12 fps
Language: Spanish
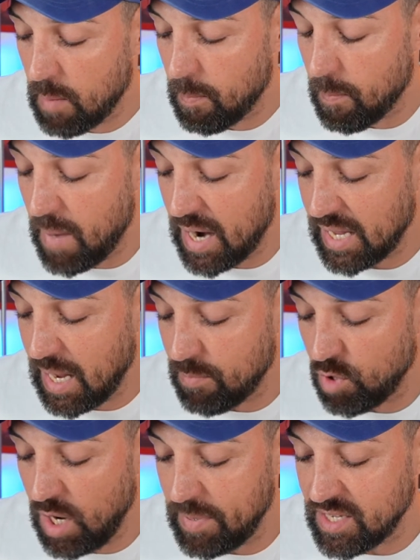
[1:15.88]

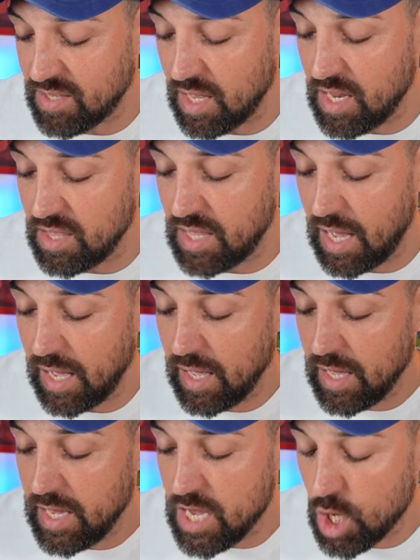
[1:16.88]
Marcamos la pestañita
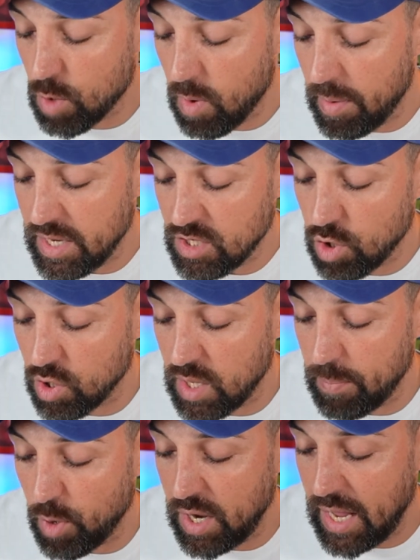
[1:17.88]
y como veis
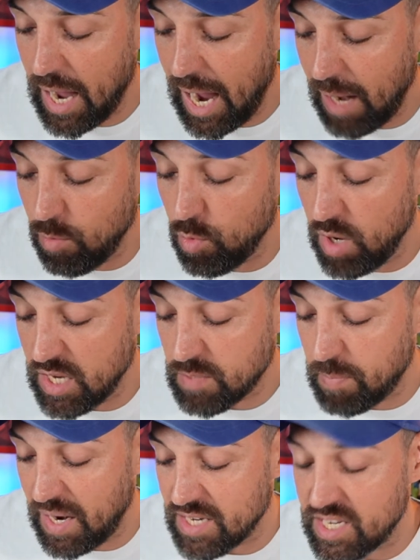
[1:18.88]
donde pone álbumes
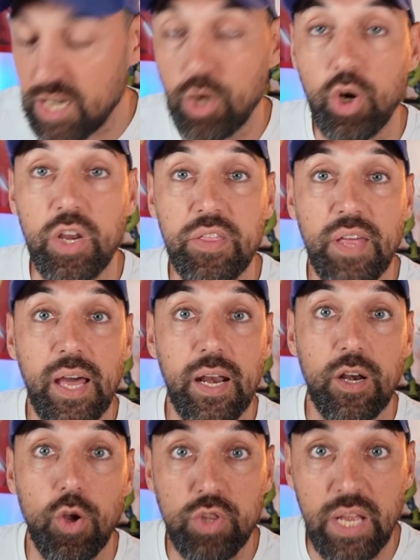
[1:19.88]
para
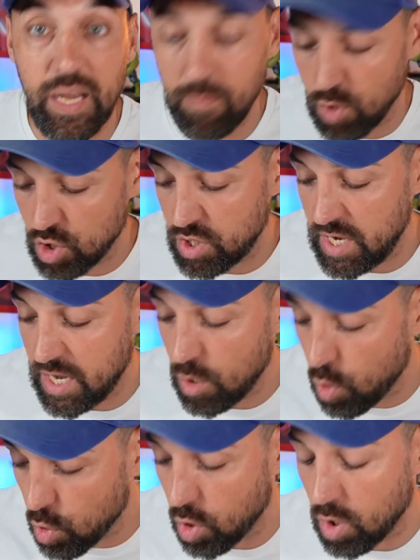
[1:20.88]
sincronizar, no tenemos
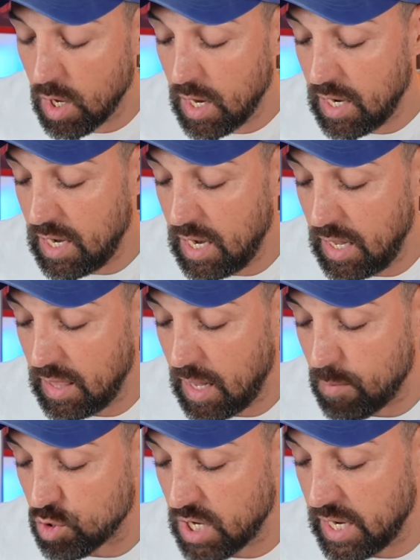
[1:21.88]
ninguno. Le
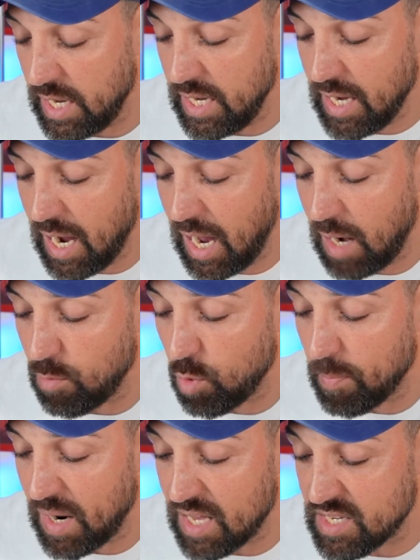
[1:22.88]
damos aquí a
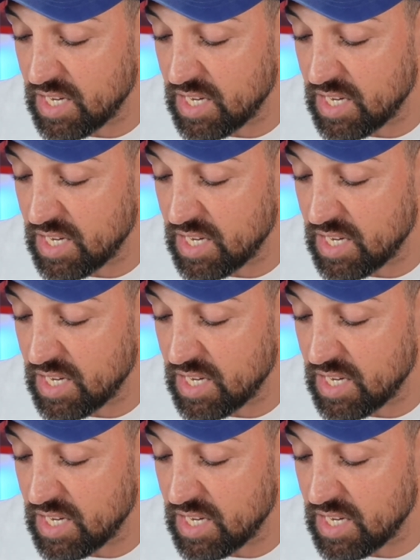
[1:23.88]
álbum para